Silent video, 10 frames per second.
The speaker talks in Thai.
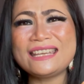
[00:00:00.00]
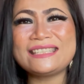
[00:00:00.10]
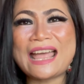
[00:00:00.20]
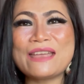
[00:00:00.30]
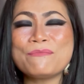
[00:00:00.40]
ดี
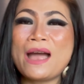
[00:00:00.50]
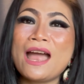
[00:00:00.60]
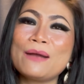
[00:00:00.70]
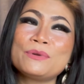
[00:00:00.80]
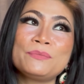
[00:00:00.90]
ใจ
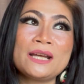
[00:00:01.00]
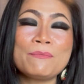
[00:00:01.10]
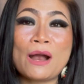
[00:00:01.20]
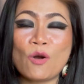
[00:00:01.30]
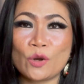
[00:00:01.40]
มากเพื่
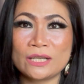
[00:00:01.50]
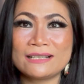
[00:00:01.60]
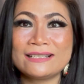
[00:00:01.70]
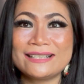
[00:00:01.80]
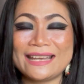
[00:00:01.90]
อนๆบางคน
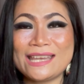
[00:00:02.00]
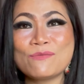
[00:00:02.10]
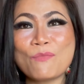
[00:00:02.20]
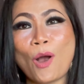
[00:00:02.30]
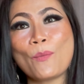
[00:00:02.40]
คืออิ
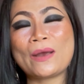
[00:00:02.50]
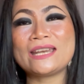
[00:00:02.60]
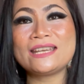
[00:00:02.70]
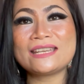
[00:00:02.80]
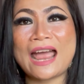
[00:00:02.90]
นบ็อกไป
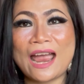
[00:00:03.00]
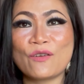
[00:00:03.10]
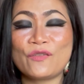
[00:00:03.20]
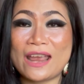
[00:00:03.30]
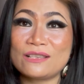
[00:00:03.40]
ที่ทาง
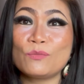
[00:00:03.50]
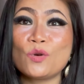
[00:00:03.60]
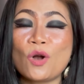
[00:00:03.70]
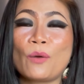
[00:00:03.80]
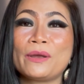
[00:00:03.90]

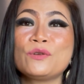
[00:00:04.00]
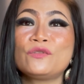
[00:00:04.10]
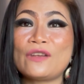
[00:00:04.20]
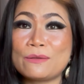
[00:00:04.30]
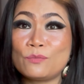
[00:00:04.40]
Facebook ของเมนู
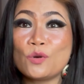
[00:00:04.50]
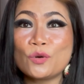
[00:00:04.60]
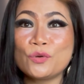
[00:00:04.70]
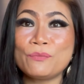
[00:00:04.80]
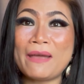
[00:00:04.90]
Facebook
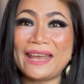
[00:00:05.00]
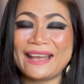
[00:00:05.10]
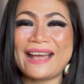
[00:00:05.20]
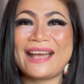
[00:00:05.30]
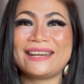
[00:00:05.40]
คุณแม่
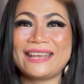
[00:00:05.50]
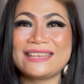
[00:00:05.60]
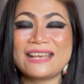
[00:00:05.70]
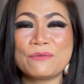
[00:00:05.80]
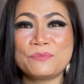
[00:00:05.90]
ขาเนี่
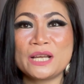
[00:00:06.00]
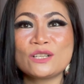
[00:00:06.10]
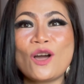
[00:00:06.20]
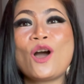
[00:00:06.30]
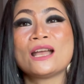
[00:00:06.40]
ยยังไงเพื่อ
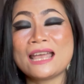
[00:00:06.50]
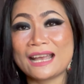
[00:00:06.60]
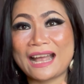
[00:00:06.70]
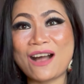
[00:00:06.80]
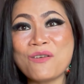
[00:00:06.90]
นๆก็
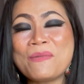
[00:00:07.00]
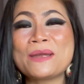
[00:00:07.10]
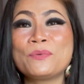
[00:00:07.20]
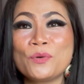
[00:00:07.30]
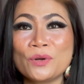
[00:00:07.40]
เข้าไป
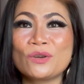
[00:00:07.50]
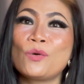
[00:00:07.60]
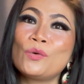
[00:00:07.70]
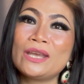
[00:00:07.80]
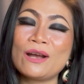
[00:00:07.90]
พูด
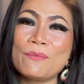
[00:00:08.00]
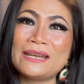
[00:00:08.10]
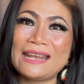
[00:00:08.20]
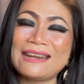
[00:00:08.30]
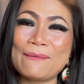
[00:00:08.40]
คุยเข้า
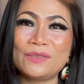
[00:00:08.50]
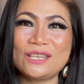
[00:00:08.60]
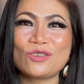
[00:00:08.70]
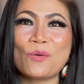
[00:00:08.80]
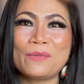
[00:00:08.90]
ไปแนะนำ
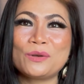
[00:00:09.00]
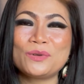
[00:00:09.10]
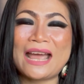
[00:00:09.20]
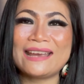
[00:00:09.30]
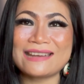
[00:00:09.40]
ติชมเมนู
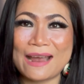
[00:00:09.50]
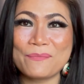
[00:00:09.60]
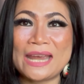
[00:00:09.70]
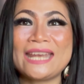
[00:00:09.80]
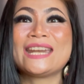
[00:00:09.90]
ได้ทาง
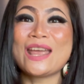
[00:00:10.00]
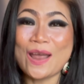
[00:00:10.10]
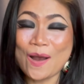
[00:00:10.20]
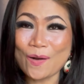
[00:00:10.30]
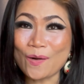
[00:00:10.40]
เพจ
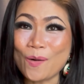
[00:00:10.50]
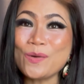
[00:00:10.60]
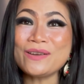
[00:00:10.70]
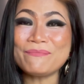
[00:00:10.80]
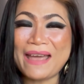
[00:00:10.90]

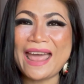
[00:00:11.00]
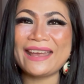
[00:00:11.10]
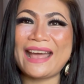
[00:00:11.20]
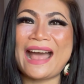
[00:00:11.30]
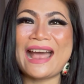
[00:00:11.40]
คุณแม่
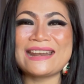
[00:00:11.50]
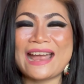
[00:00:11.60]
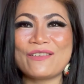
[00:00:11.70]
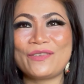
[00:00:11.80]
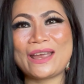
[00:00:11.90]
ค้า
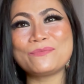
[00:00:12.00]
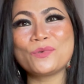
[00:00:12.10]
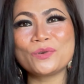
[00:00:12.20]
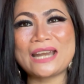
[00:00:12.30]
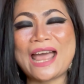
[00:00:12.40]
ทาง
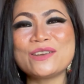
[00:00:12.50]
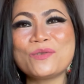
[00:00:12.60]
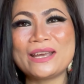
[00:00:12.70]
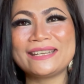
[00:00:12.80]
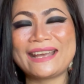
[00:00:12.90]
Facebook ได้
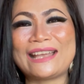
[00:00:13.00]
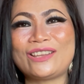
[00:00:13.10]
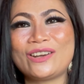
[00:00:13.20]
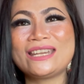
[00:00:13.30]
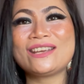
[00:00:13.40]
ด้วยนะคะ
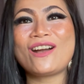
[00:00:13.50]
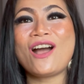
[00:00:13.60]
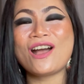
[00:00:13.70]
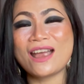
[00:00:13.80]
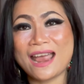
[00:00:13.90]
ตอนนี้
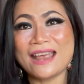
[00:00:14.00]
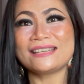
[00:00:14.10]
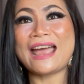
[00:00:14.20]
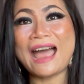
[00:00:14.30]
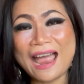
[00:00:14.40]
ก็
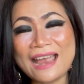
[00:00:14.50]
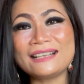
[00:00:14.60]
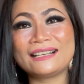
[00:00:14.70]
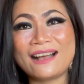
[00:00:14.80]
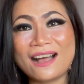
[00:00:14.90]
ทาง